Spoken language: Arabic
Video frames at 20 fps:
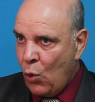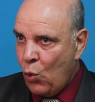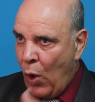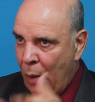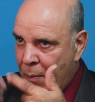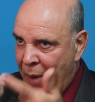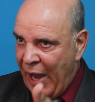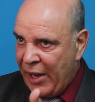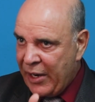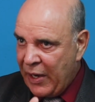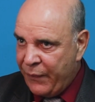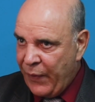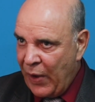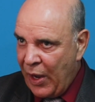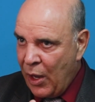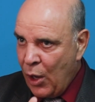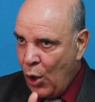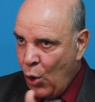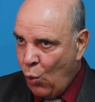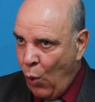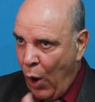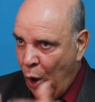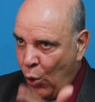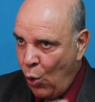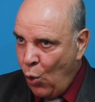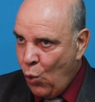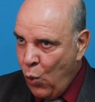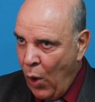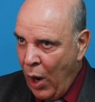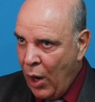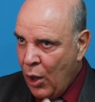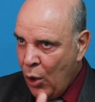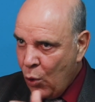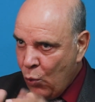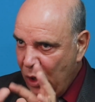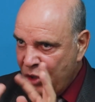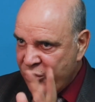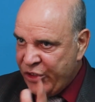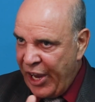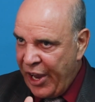ومعرفة وقوة
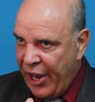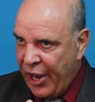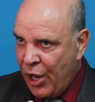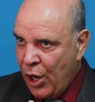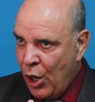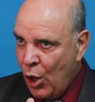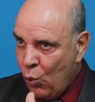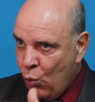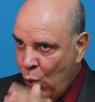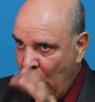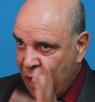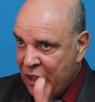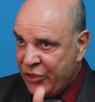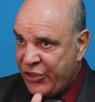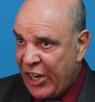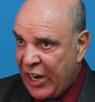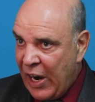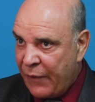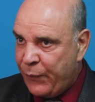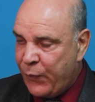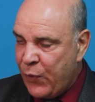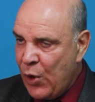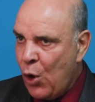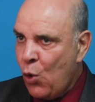وجاه وشرف